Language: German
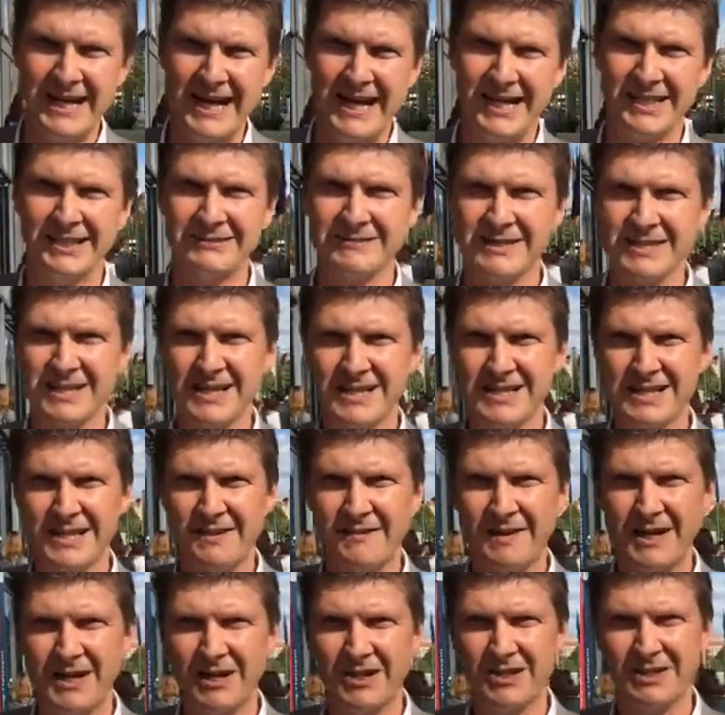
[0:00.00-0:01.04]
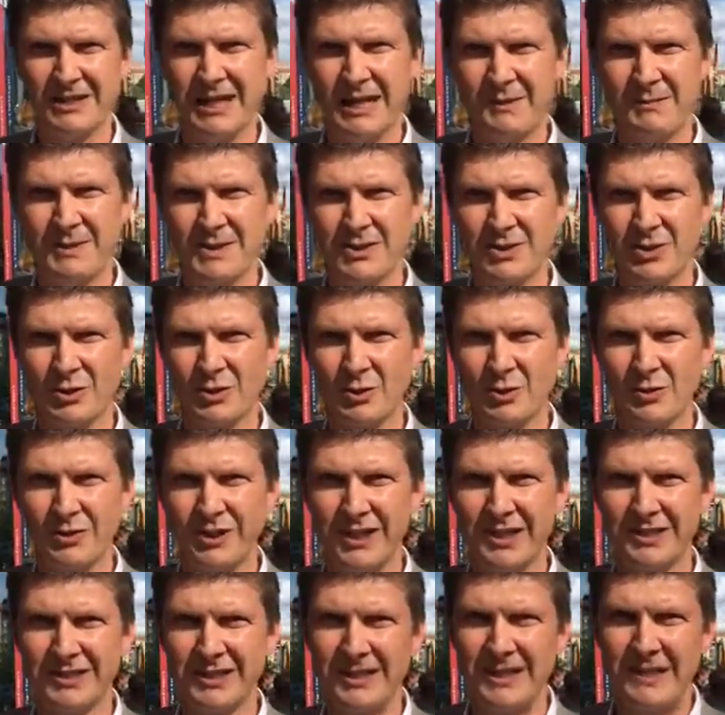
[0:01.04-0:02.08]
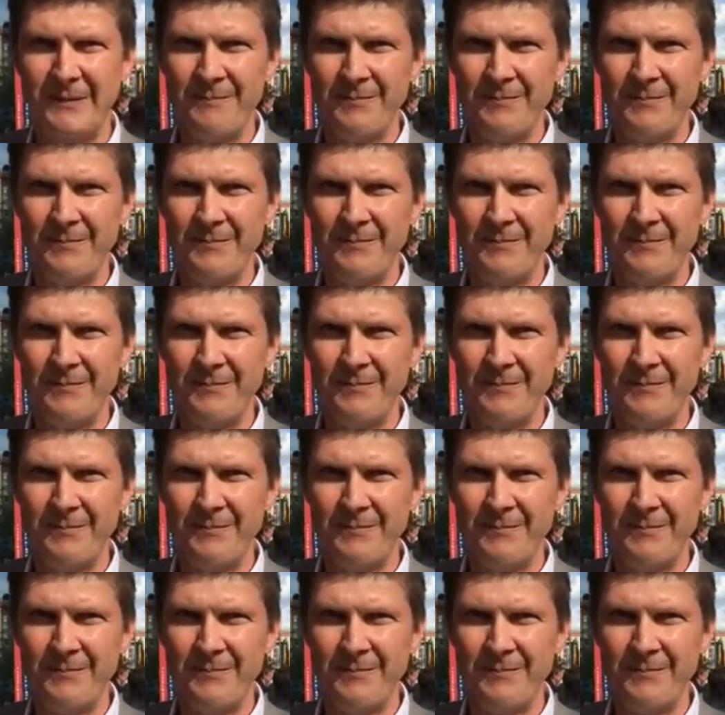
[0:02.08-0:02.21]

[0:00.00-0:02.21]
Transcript: Andererseits aber auch damit zu tun hat,